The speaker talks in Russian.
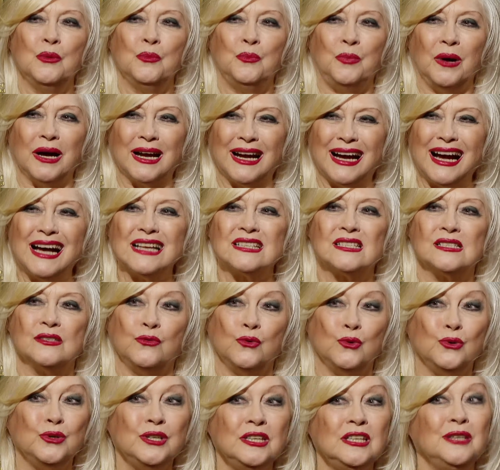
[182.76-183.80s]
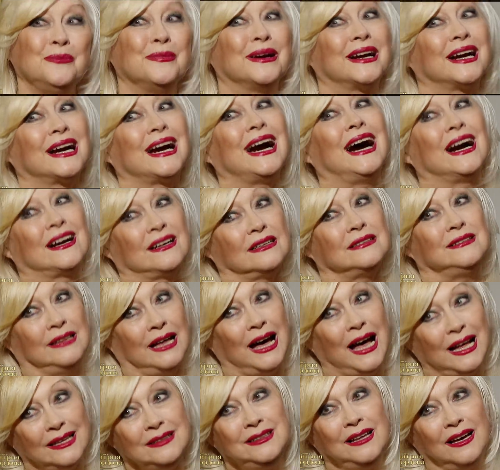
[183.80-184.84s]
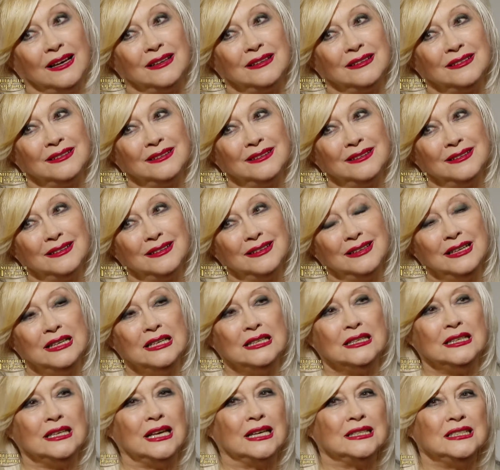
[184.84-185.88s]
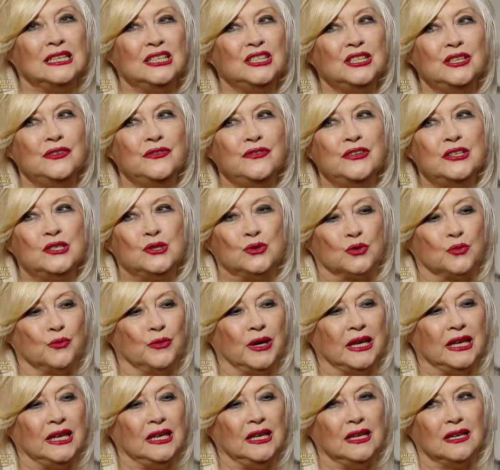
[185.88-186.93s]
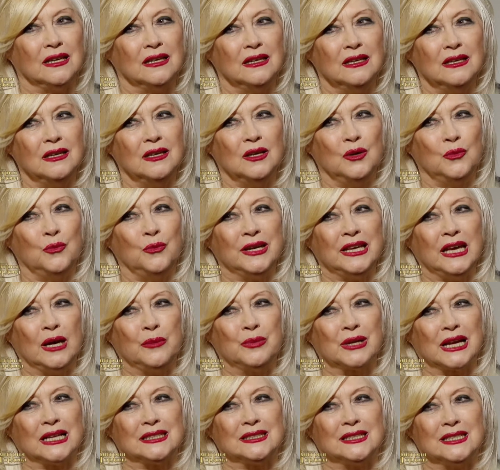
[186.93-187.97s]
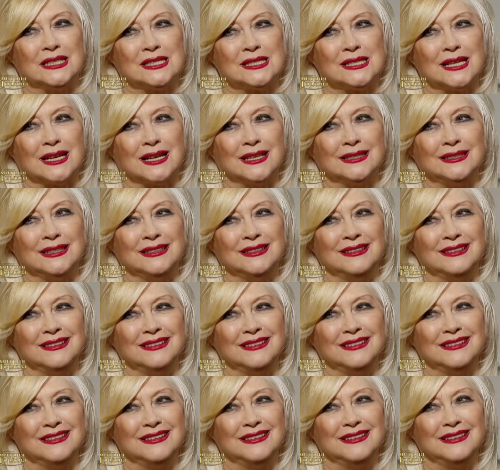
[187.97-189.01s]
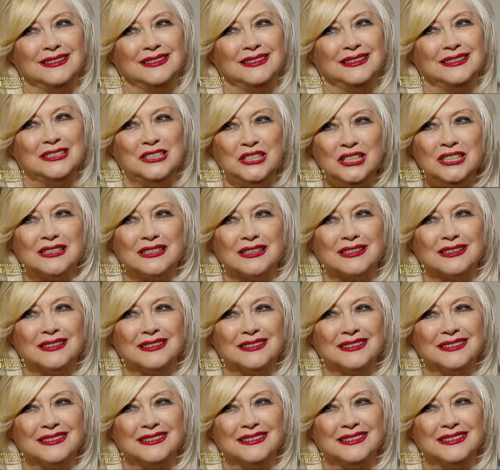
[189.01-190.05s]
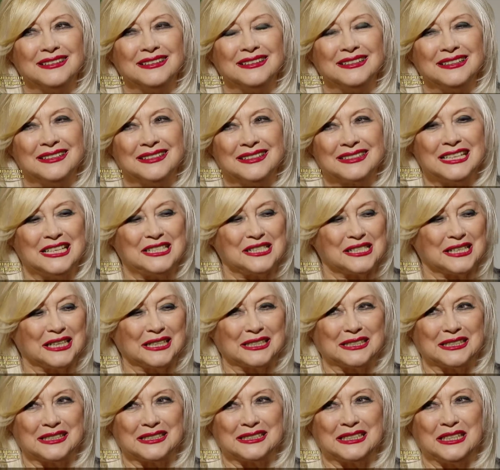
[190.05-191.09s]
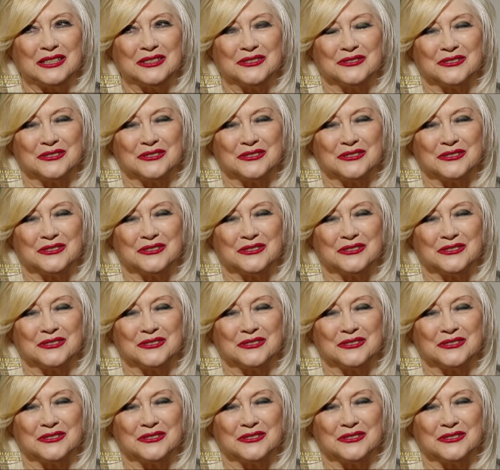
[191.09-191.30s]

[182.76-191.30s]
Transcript: показываю им, как надо, и они не видят моей, моей обратной стороны. Ниток. Знаете, как когда